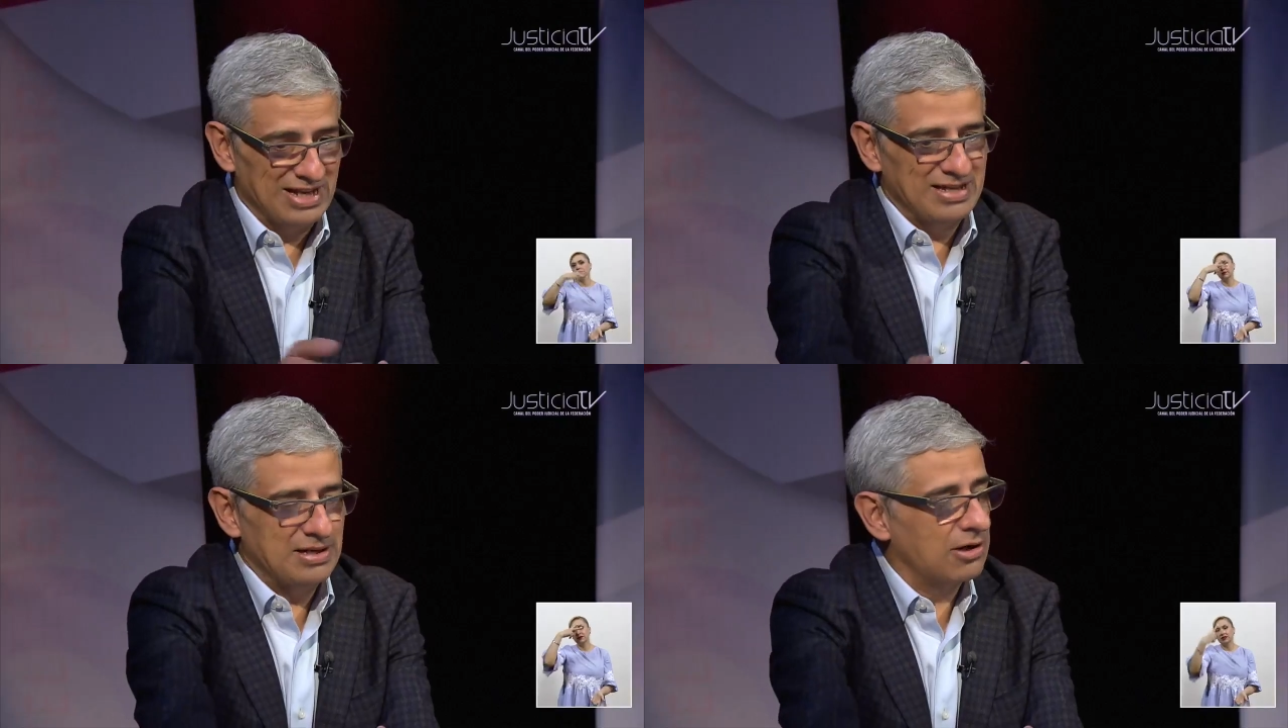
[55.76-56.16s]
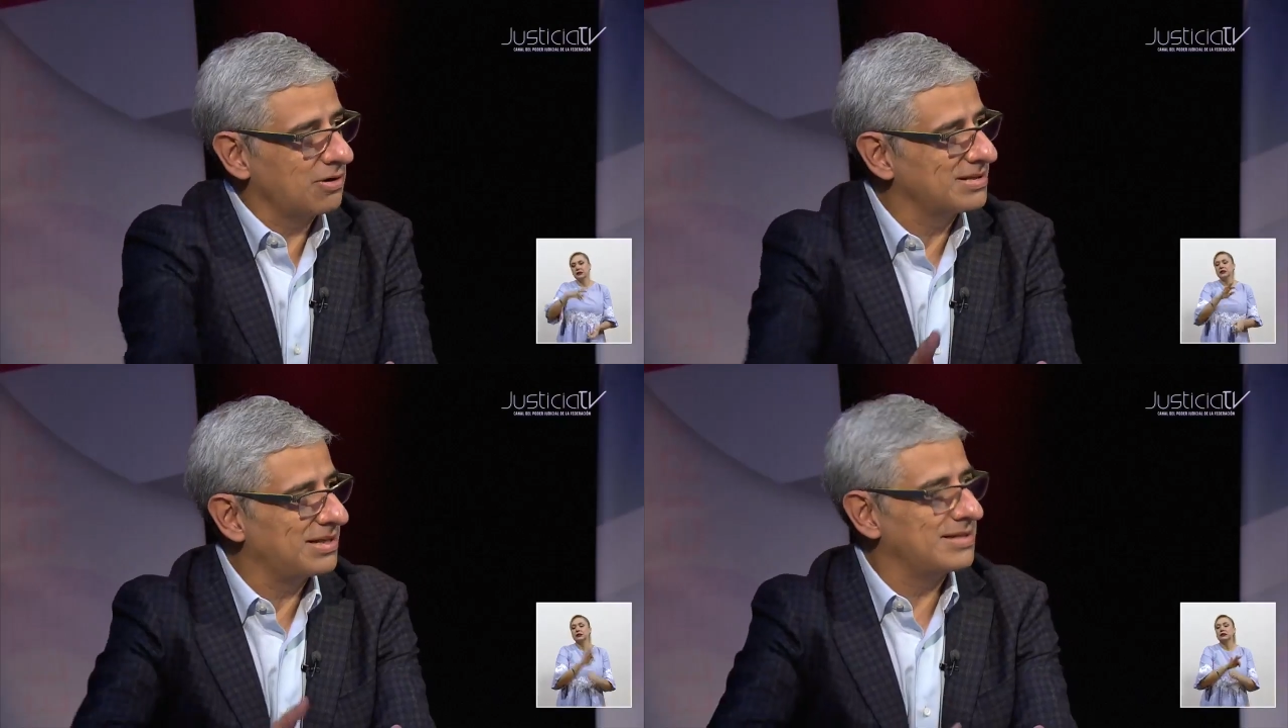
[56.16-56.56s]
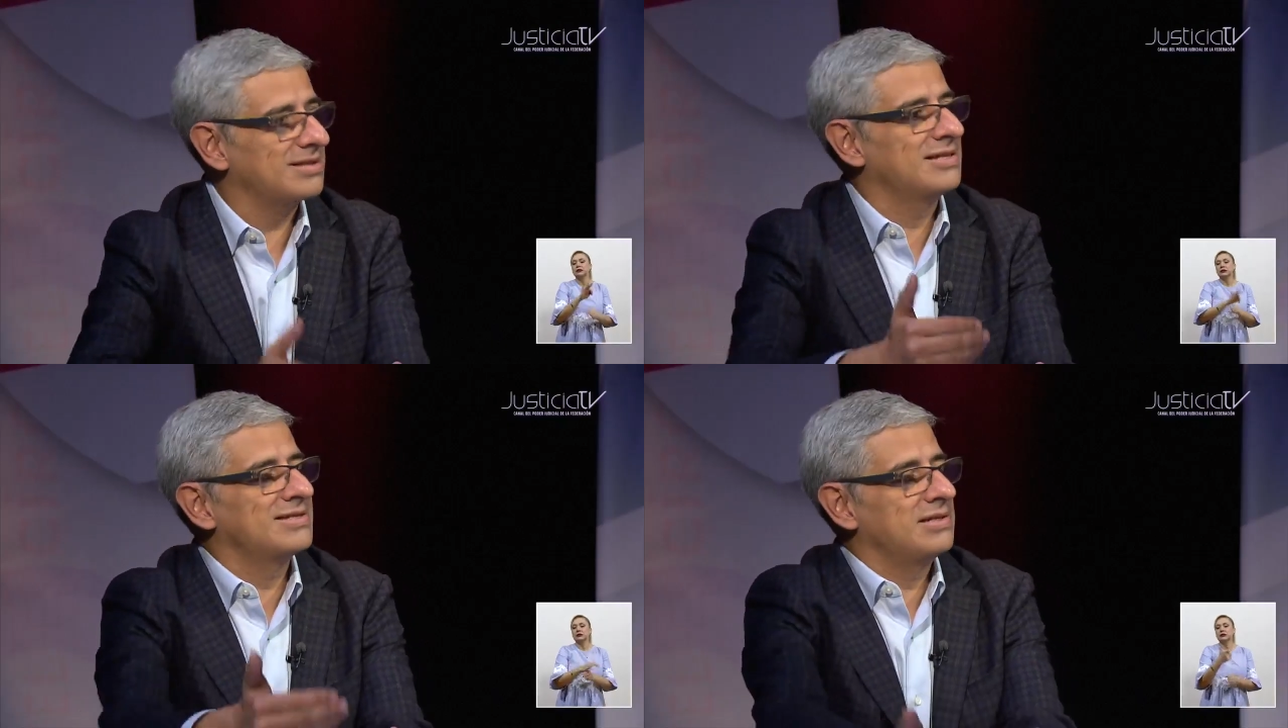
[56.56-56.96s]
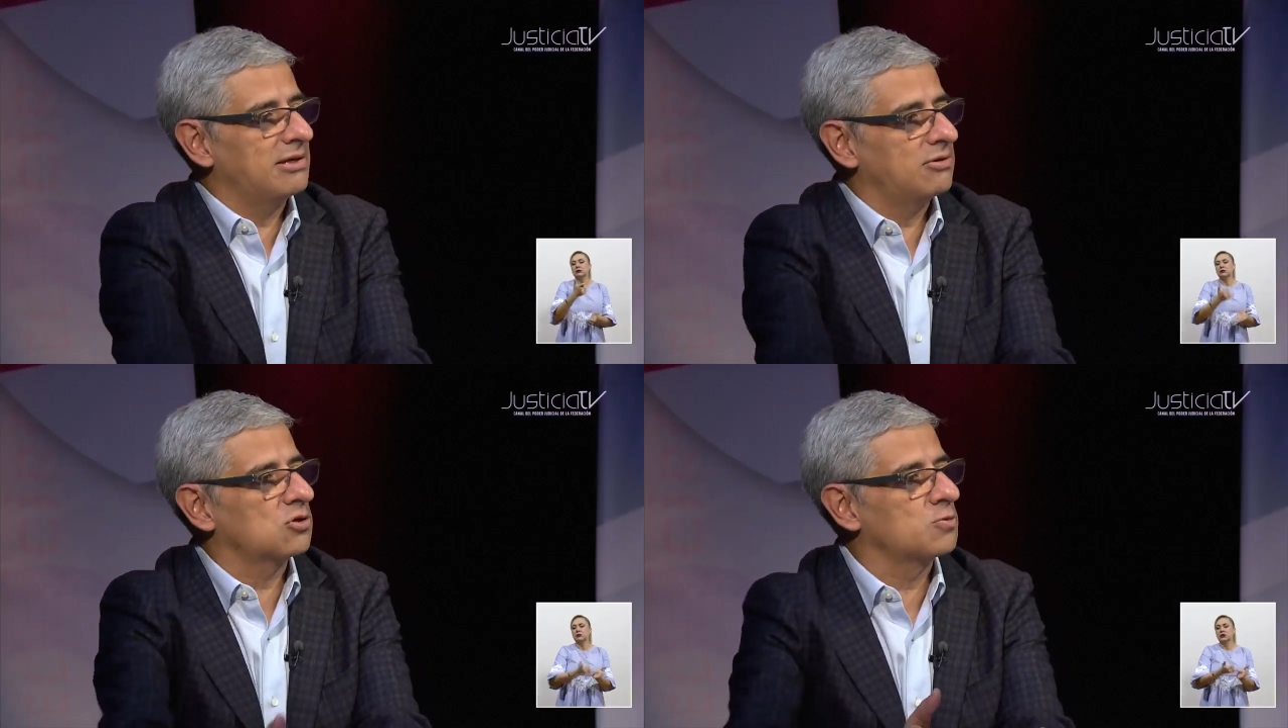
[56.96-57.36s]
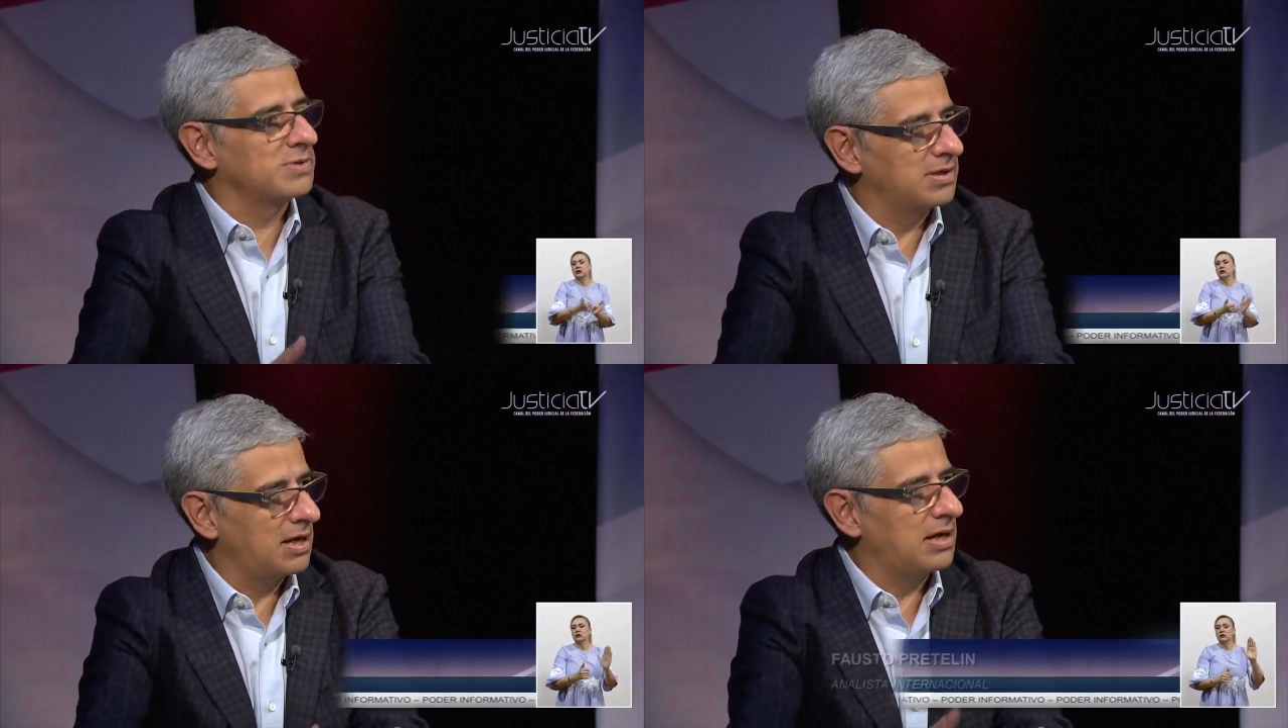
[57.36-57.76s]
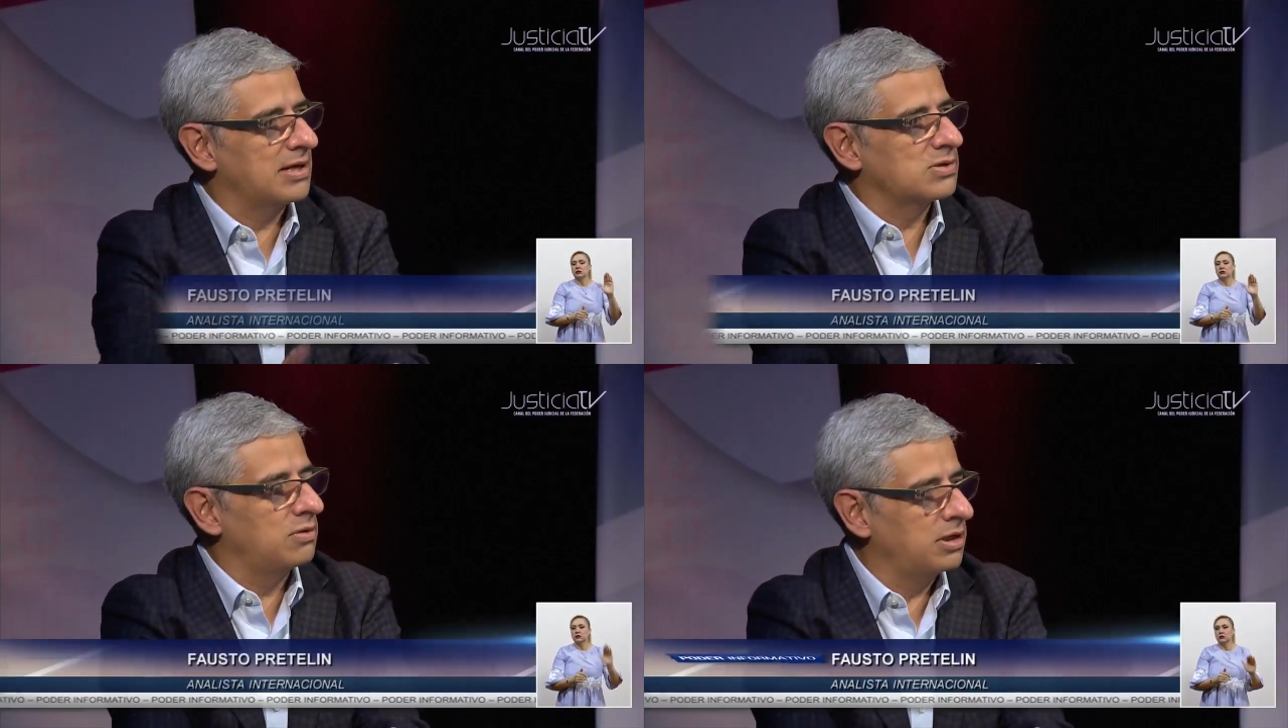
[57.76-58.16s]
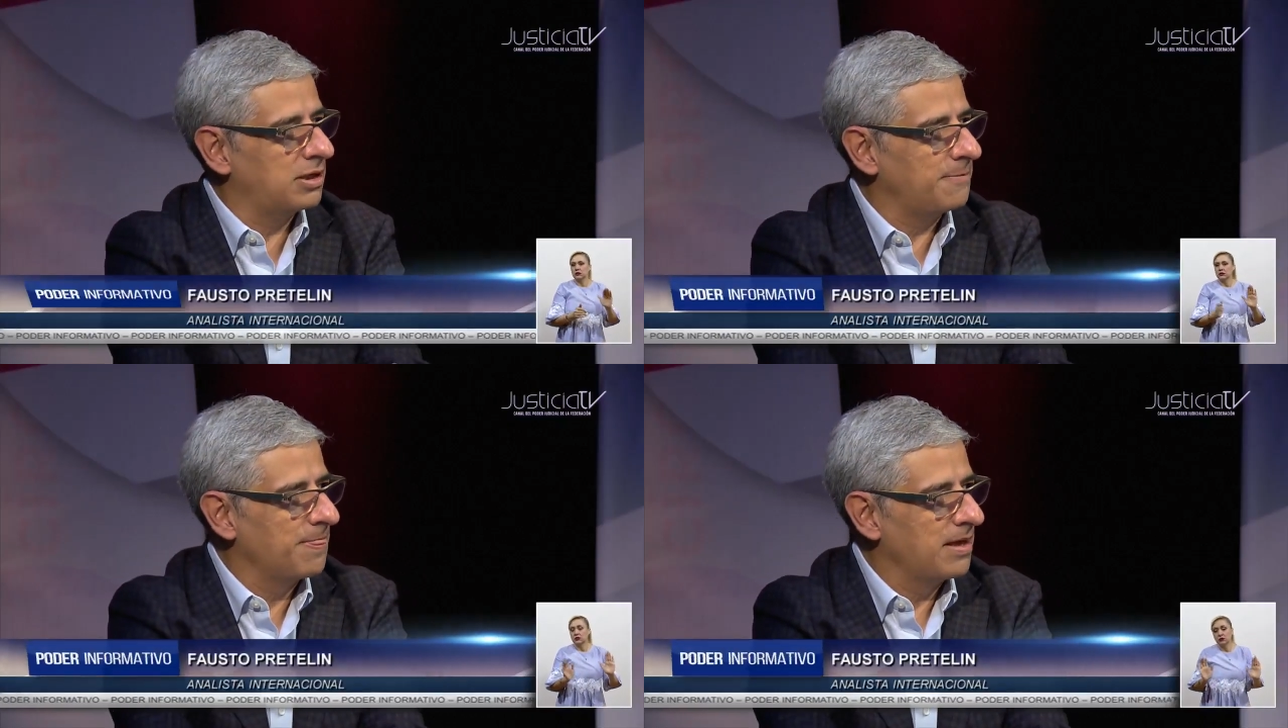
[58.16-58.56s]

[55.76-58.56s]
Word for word: el dinero que estás destinando a subsidiar la gasolina